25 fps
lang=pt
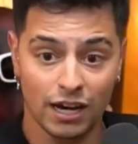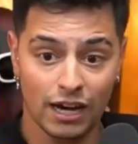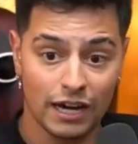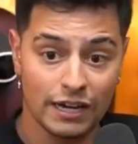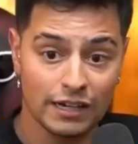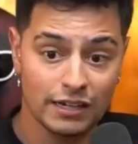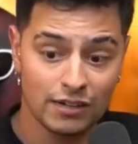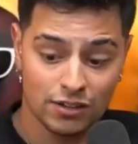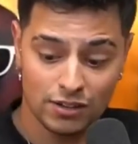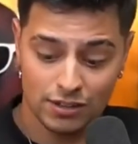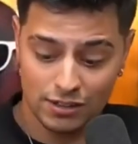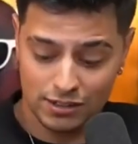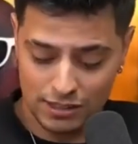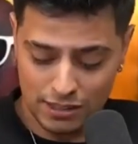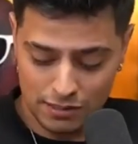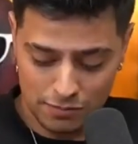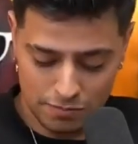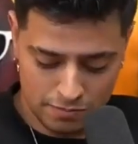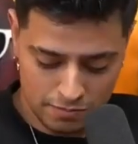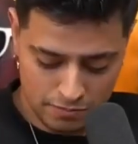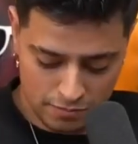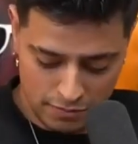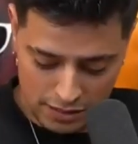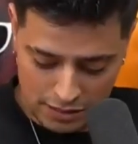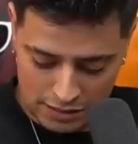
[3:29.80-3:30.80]
aí na hora que ele
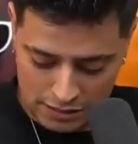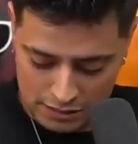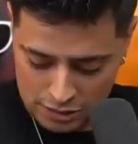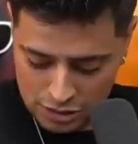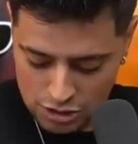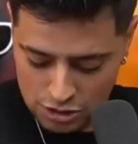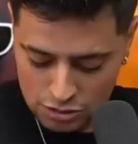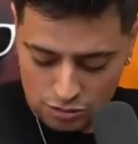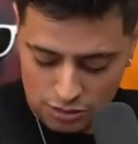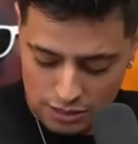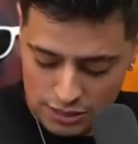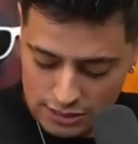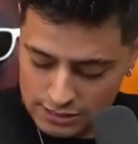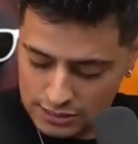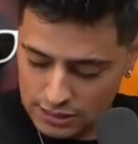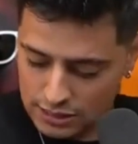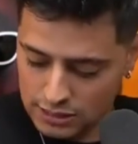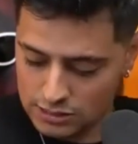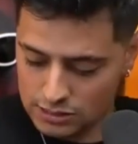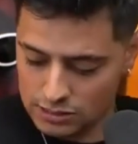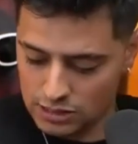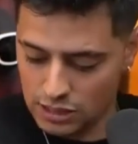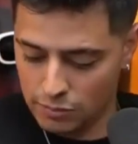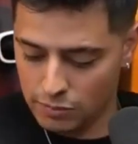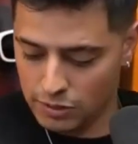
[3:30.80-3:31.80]
eh, chegou na sala
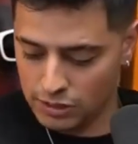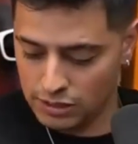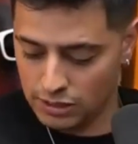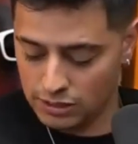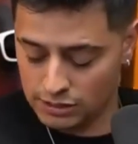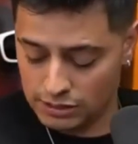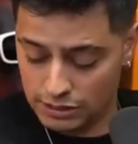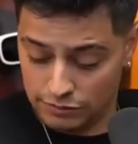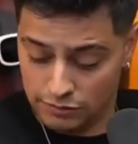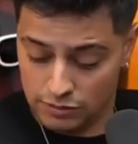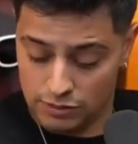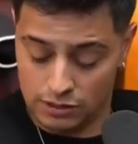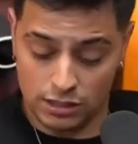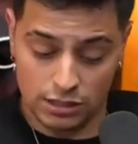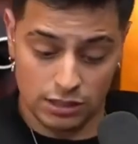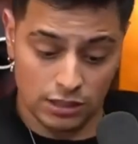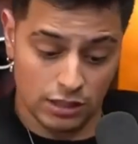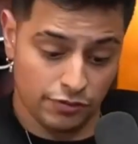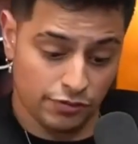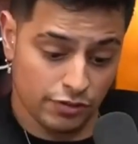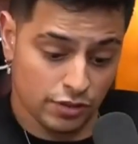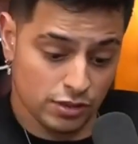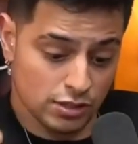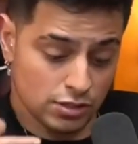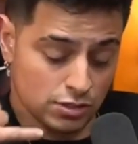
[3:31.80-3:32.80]
assim, a mãe dele tava ligando, ele
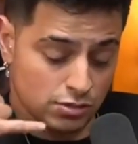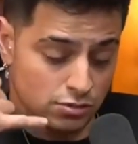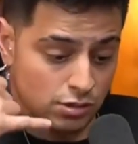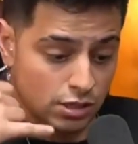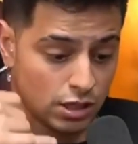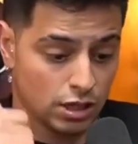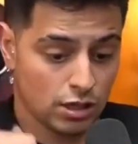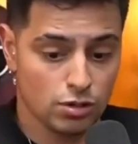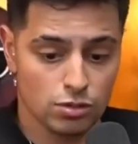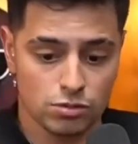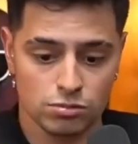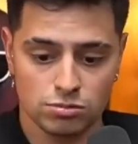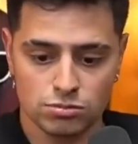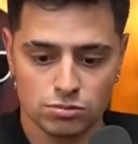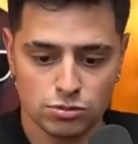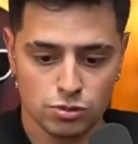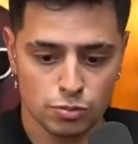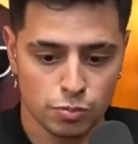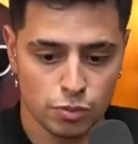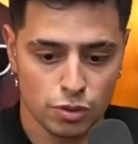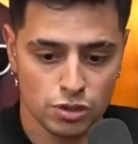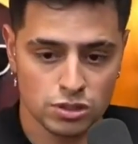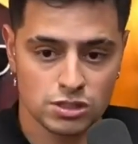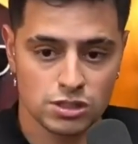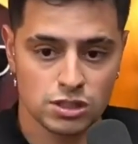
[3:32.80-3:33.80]
fez assim, cara, ô, não
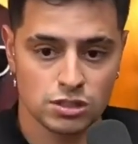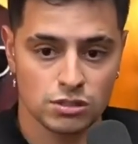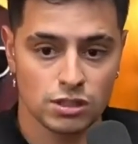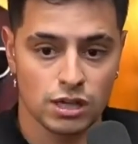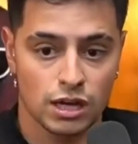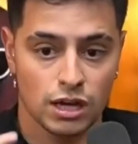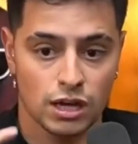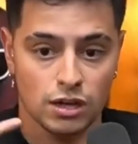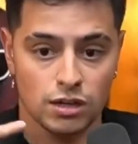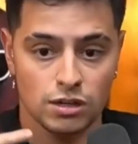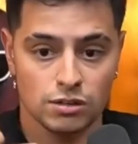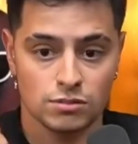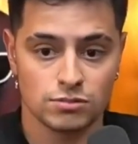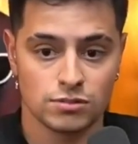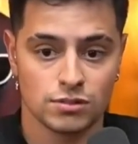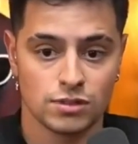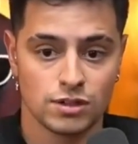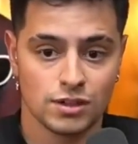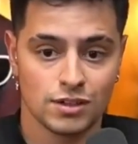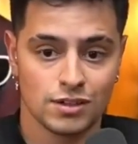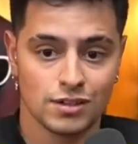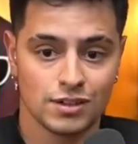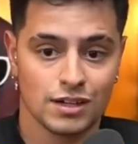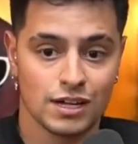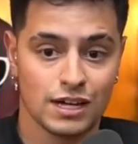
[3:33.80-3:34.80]
pode celular.
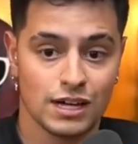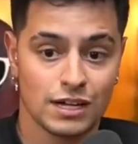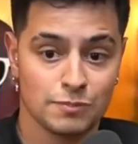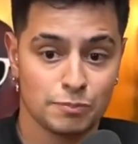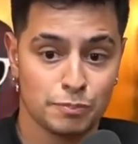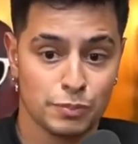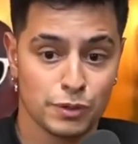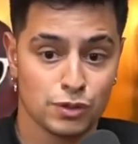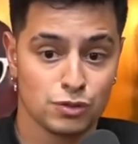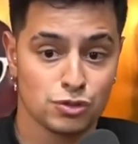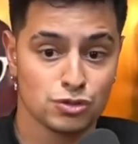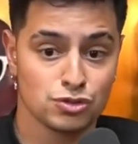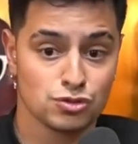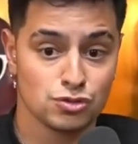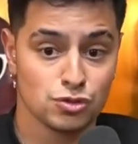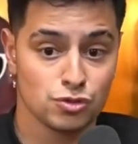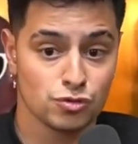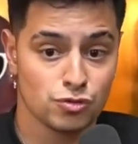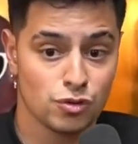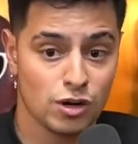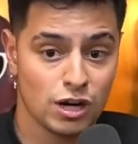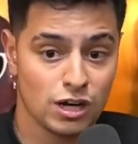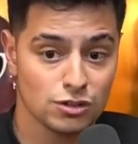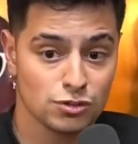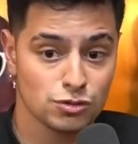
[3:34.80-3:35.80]
Aí ele pegou de novo,
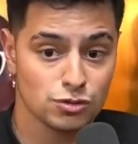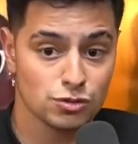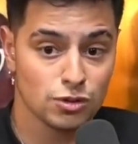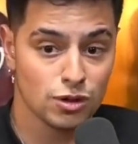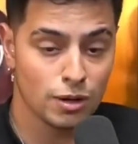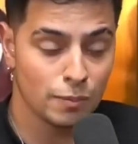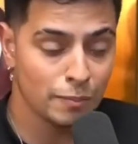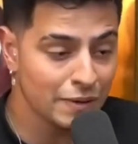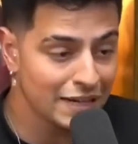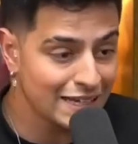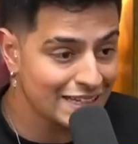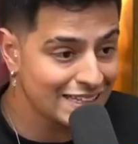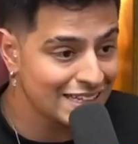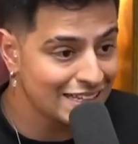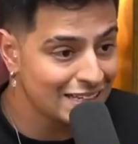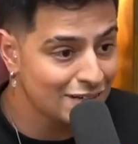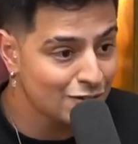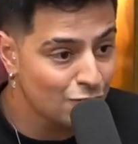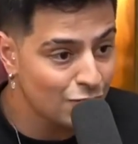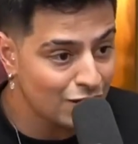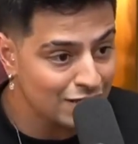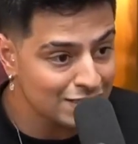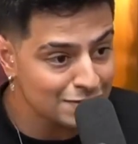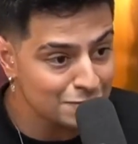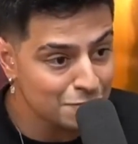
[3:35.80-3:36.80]
guardou. A mãe dele
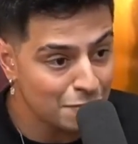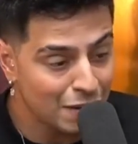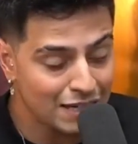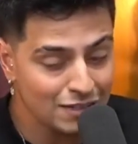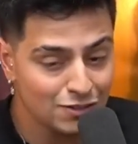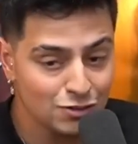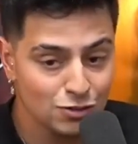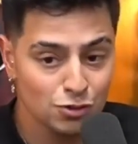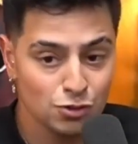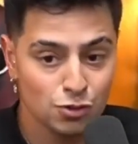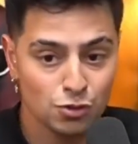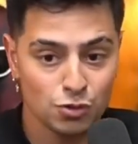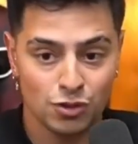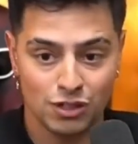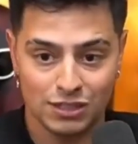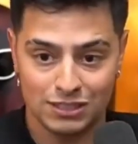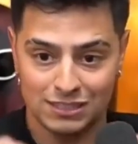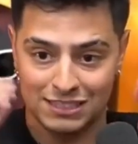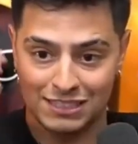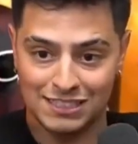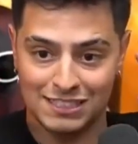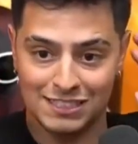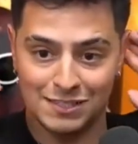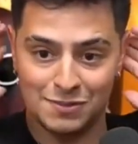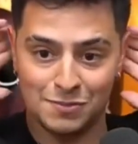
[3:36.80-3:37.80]
quase matou a
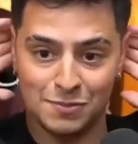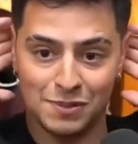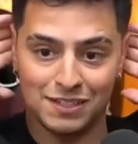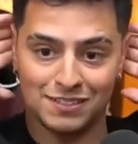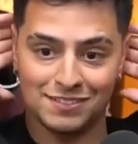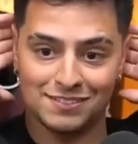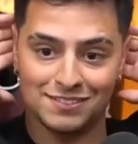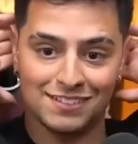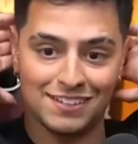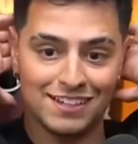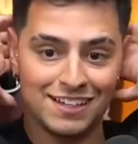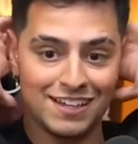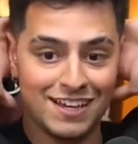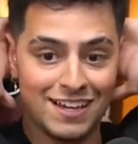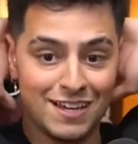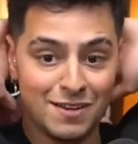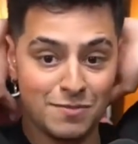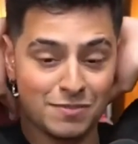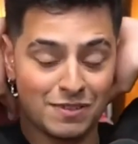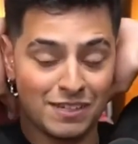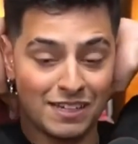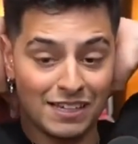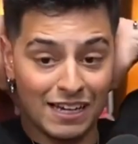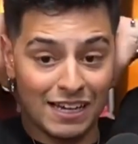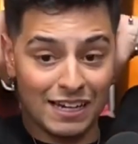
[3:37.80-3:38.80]
gente, mano.
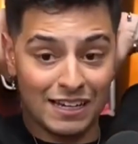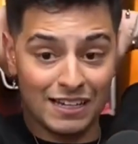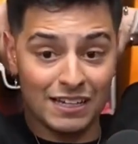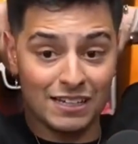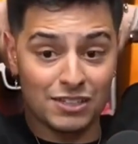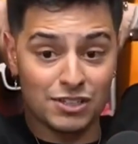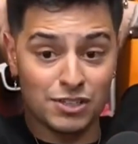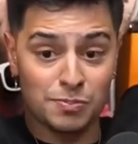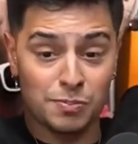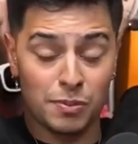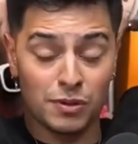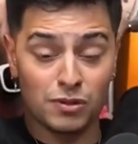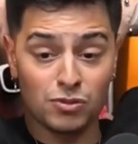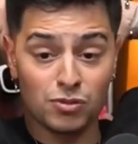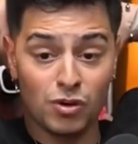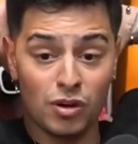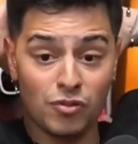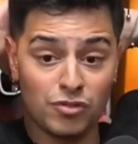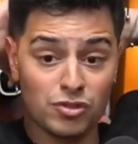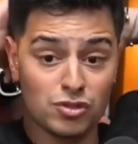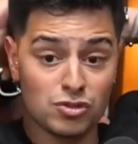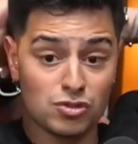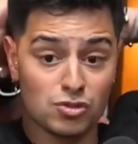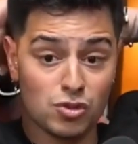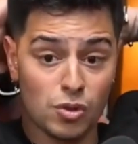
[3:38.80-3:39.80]
ele, é, ele, tipo, ele não
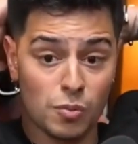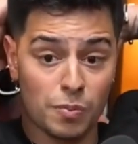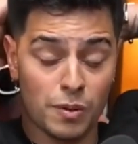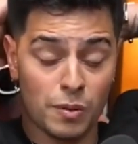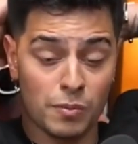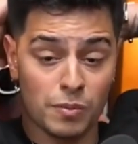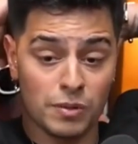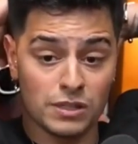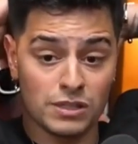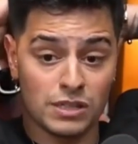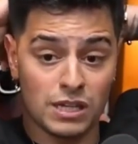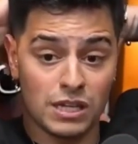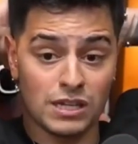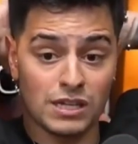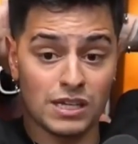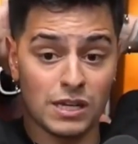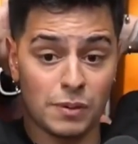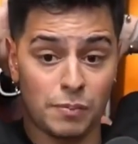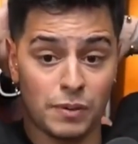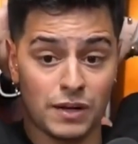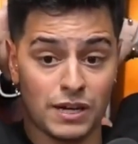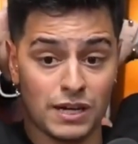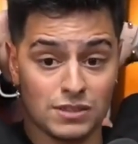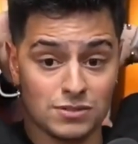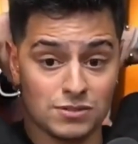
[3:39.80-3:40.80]
avisou pra mãe dele que ia
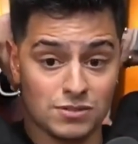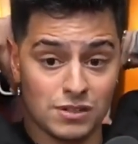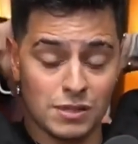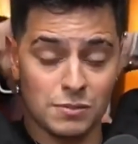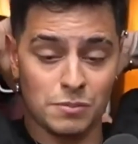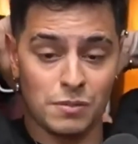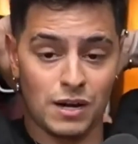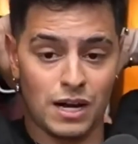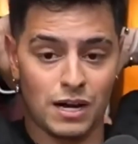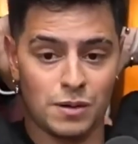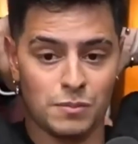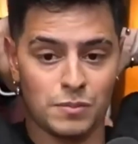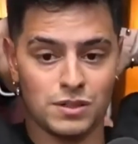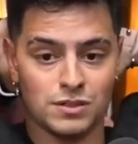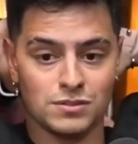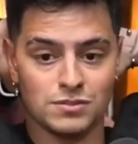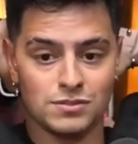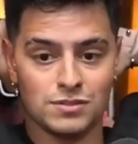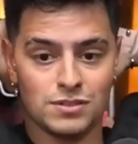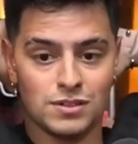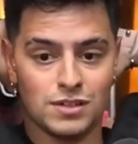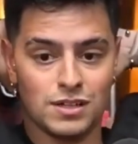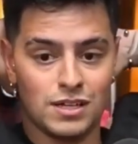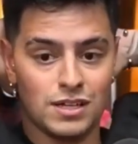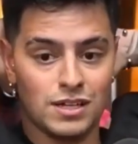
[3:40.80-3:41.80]
pra casa do Neymar, mano.
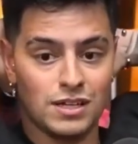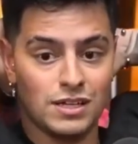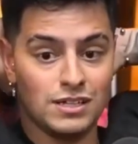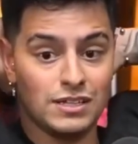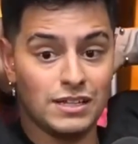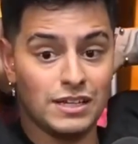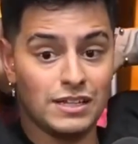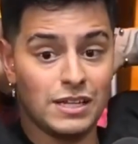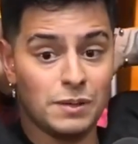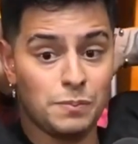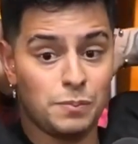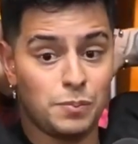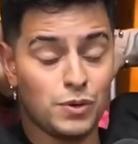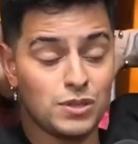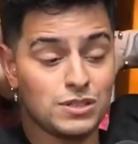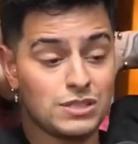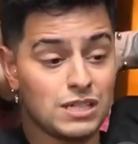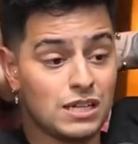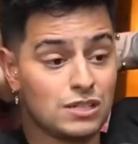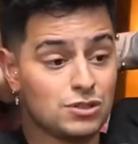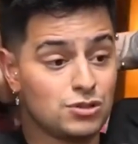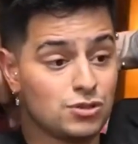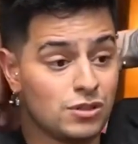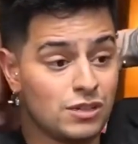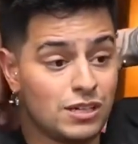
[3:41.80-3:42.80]
E aí depois ela
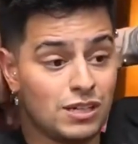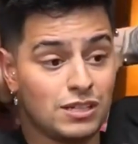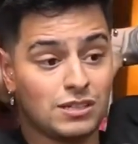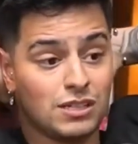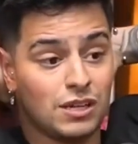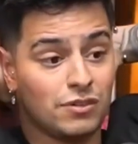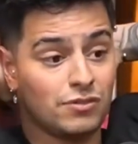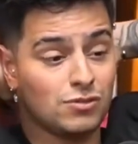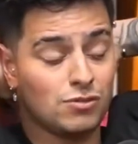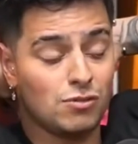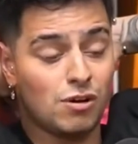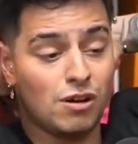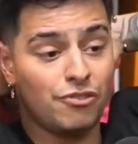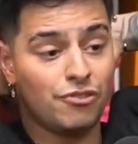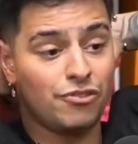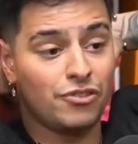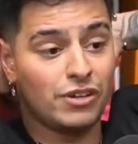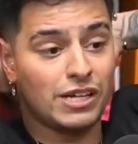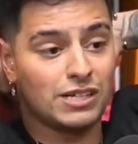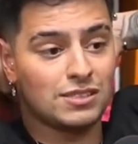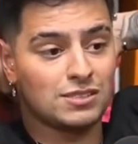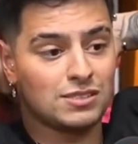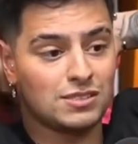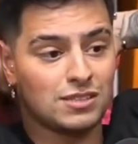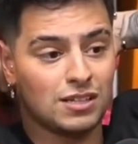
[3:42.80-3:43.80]
achou que ele tava numa
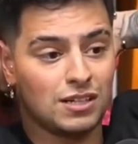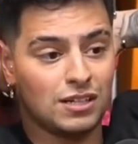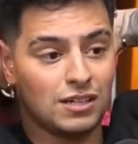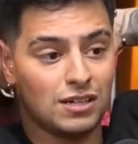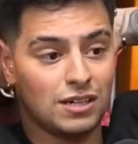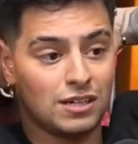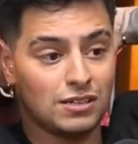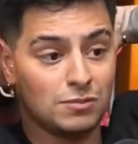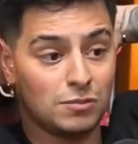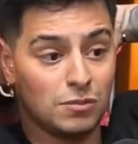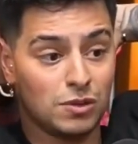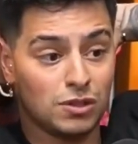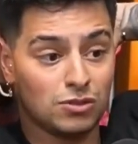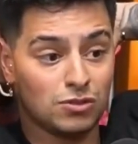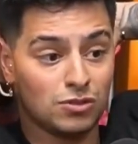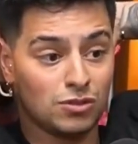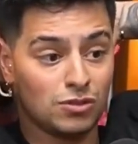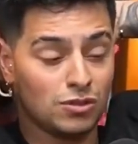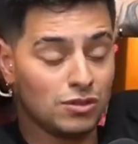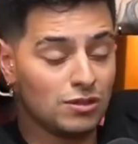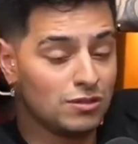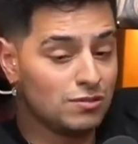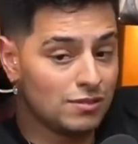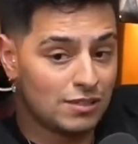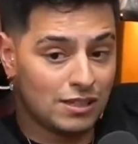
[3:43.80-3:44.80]
festa, tá ligado? E
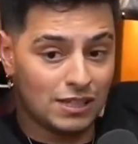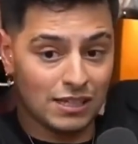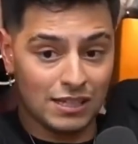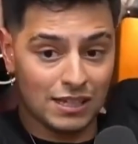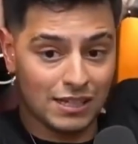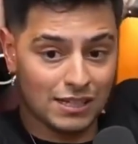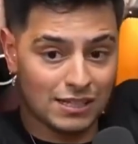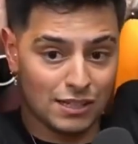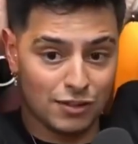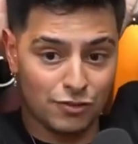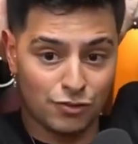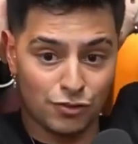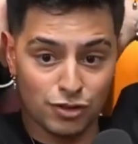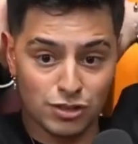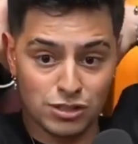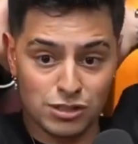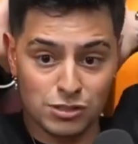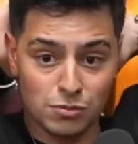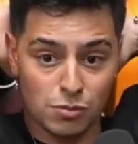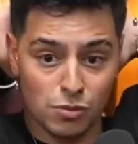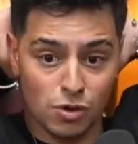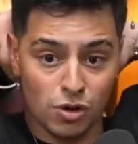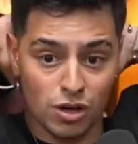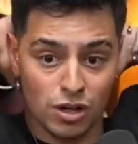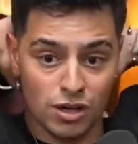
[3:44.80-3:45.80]
mandou, queria que ele fosse
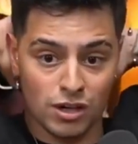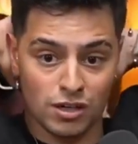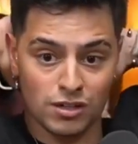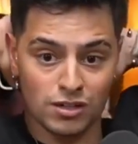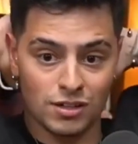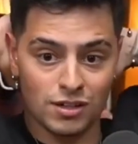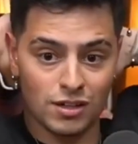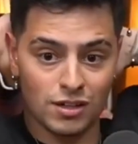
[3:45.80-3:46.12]
embora.